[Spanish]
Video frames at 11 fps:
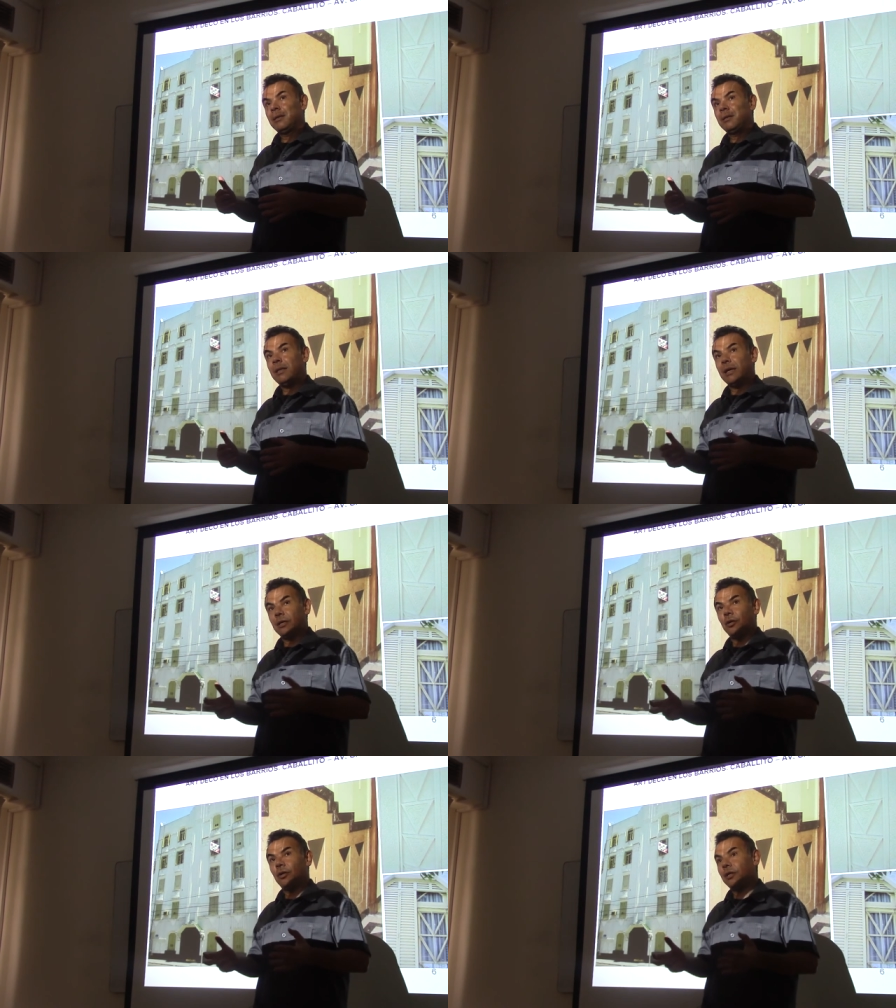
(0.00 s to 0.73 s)
de
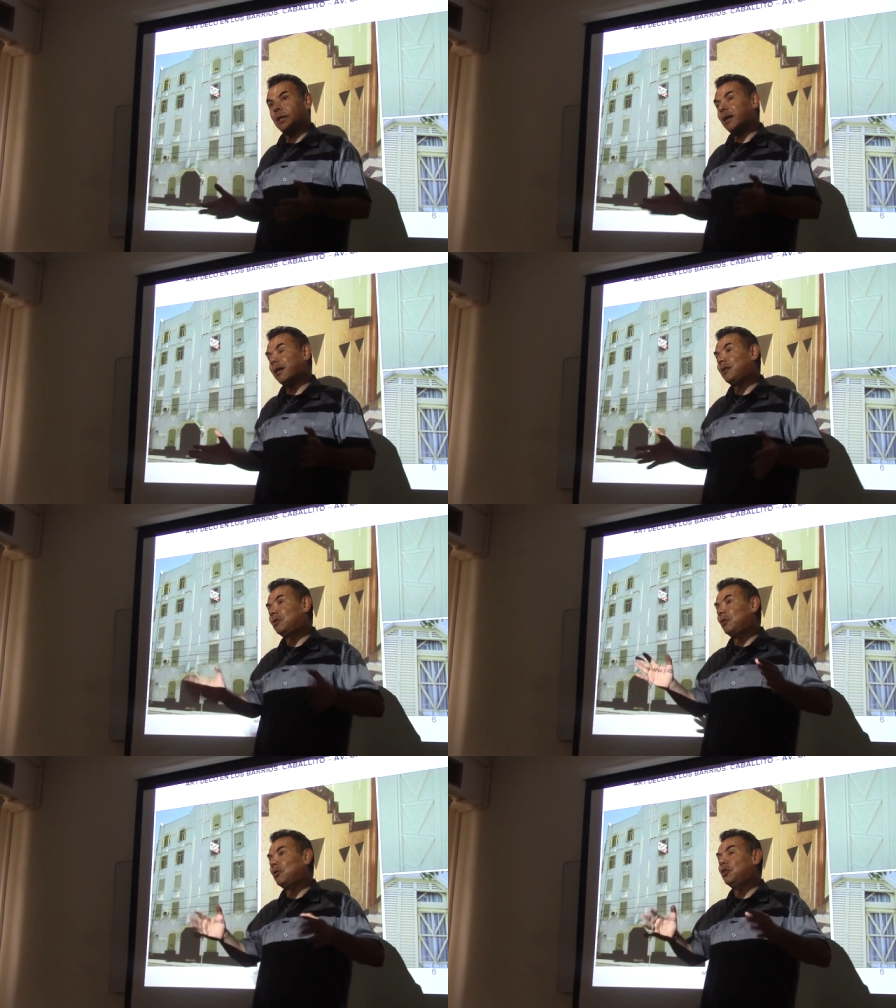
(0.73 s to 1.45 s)
arqueología, que
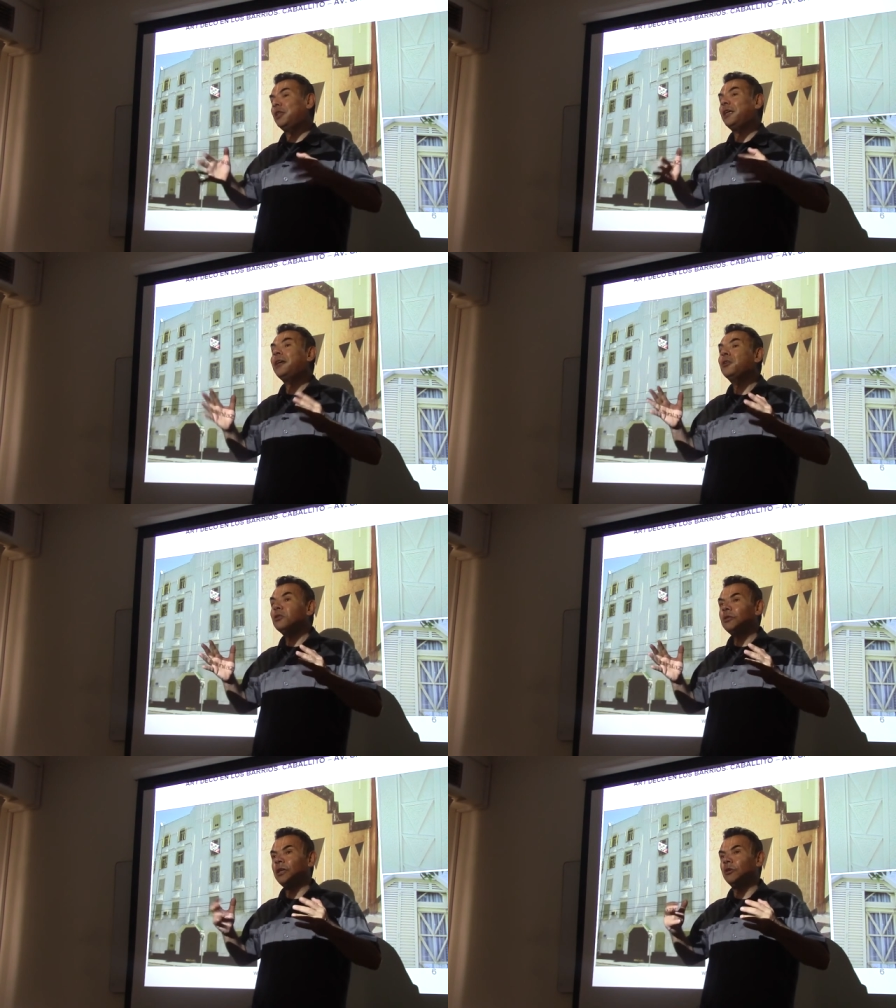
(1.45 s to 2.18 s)
es todo neo,